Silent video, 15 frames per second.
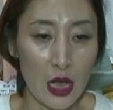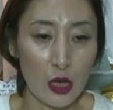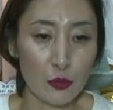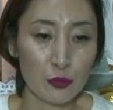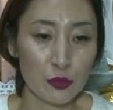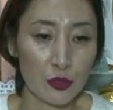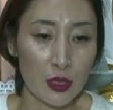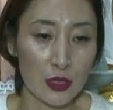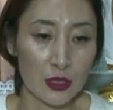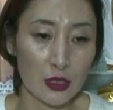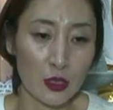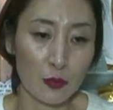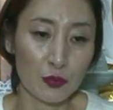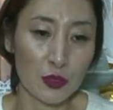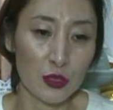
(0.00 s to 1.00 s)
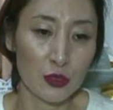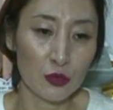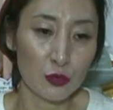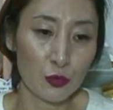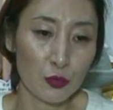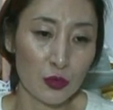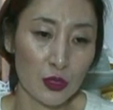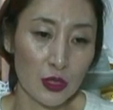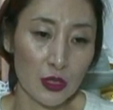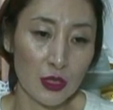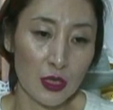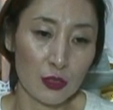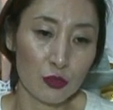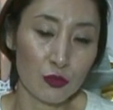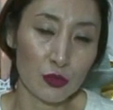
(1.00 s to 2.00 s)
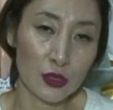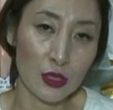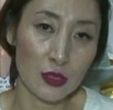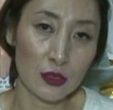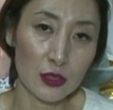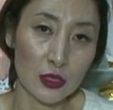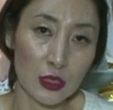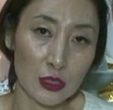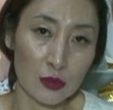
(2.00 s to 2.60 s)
아홉 수까지 겹치는 소띠 개축생은